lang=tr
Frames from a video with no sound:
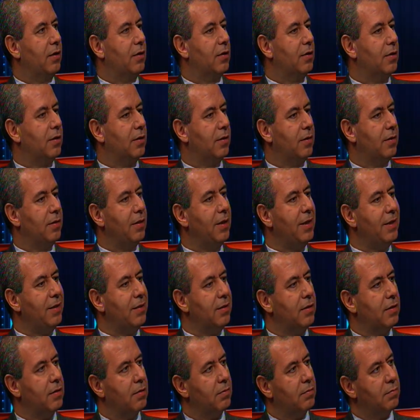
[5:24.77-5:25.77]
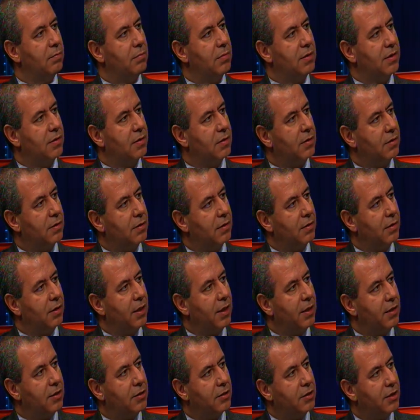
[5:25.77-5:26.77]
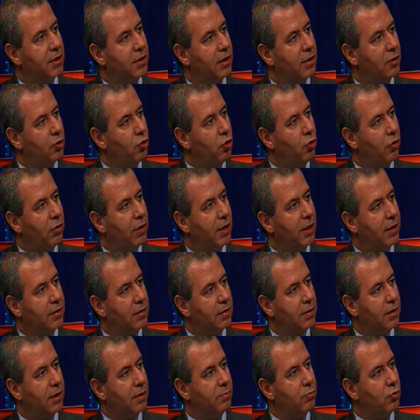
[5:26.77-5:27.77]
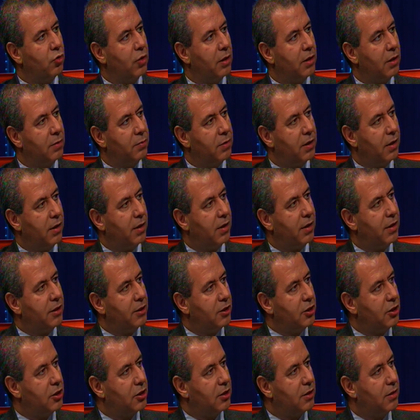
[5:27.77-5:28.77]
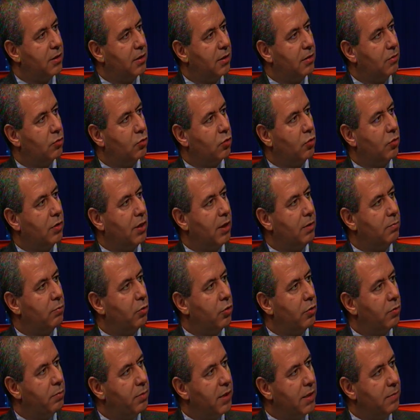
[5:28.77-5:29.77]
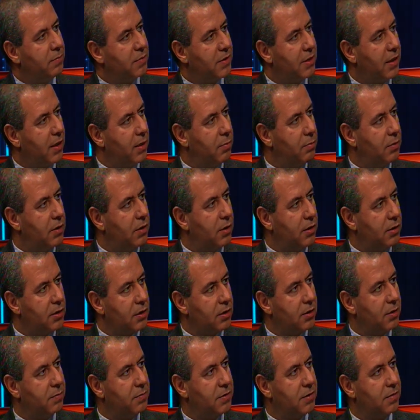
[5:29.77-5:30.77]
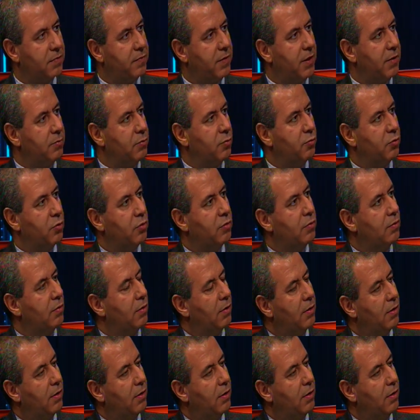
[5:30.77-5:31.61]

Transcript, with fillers: E, nedir bizi geleceğe yönlendiren, bu kadar bir arayış içine sokan böyle bilimsel bir açıklaması var mı bunun?